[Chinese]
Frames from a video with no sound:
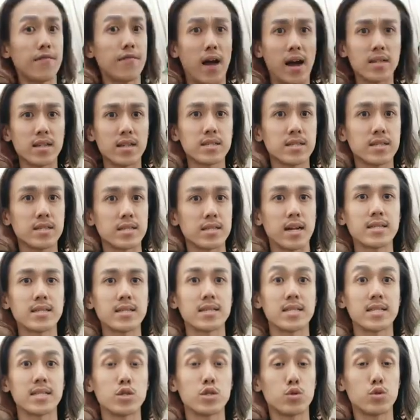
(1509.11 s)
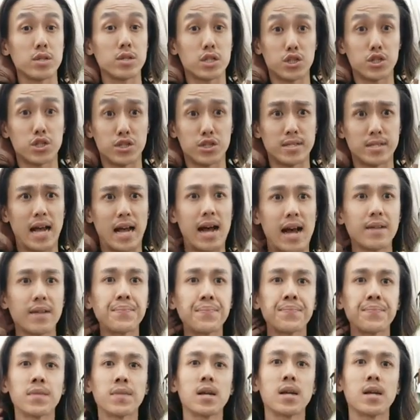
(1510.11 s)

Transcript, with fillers: 防止那些细菌滋长。